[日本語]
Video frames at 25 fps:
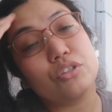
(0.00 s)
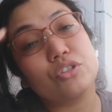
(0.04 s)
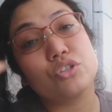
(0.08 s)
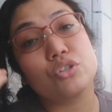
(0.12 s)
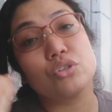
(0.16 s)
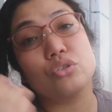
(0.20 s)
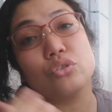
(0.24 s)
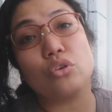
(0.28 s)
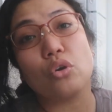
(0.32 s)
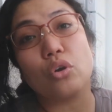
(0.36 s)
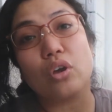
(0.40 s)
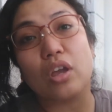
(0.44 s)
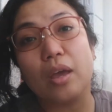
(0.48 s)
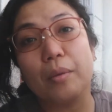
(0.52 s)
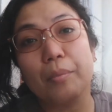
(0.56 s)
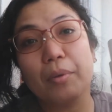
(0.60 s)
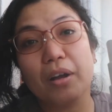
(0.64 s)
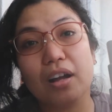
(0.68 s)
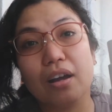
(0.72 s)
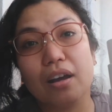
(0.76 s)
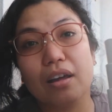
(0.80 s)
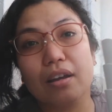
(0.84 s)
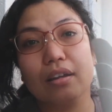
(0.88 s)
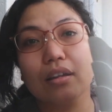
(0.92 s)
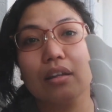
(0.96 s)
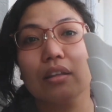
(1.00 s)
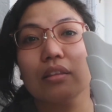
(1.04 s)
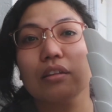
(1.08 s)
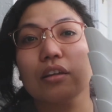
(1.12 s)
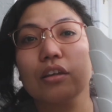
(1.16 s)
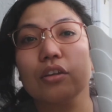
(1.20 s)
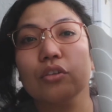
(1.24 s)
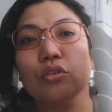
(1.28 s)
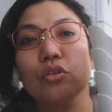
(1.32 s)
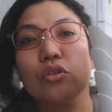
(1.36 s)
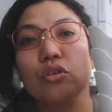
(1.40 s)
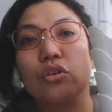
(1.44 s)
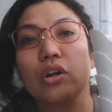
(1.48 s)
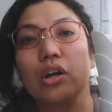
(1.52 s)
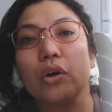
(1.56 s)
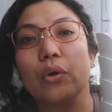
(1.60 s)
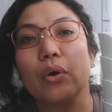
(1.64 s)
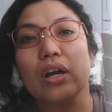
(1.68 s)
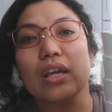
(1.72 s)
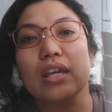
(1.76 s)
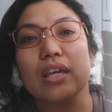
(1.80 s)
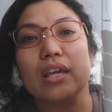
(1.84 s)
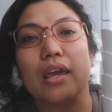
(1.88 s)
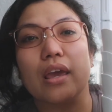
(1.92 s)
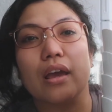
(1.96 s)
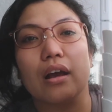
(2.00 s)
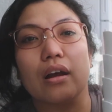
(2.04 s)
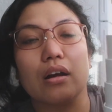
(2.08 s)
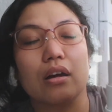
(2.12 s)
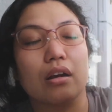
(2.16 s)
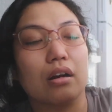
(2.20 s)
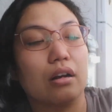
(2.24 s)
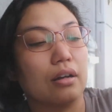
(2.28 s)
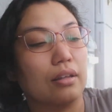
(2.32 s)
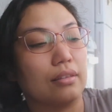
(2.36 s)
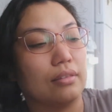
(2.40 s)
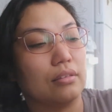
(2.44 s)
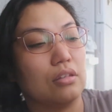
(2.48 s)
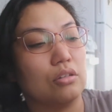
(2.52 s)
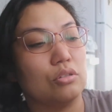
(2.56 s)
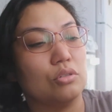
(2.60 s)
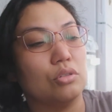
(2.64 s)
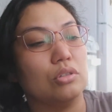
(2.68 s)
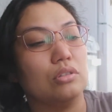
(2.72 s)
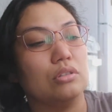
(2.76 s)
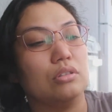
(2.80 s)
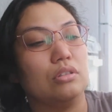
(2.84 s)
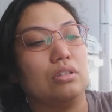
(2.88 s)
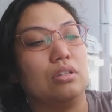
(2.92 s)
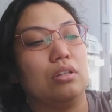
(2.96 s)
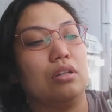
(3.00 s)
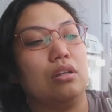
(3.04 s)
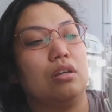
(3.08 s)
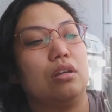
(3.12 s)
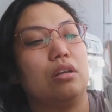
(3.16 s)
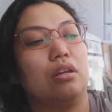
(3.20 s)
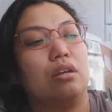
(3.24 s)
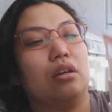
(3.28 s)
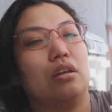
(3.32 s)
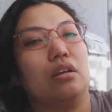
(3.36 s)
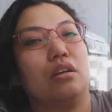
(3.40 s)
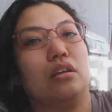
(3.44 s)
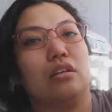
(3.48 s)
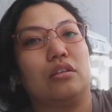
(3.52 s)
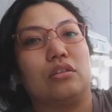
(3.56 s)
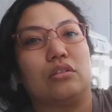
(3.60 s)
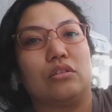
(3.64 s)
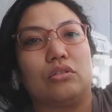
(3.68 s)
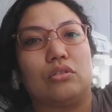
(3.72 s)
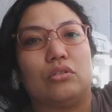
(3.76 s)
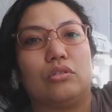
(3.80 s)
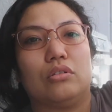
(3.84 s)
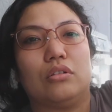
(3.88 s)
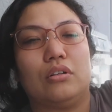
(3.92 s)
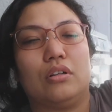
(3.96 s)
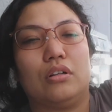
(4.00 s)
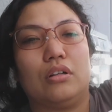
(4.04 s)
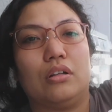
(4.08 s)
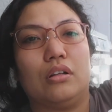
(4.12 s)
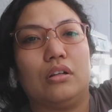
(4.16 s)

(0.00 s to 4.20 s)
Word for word: 収納系ばっかりなんだけどこれは IKEA から買ったのえー、っと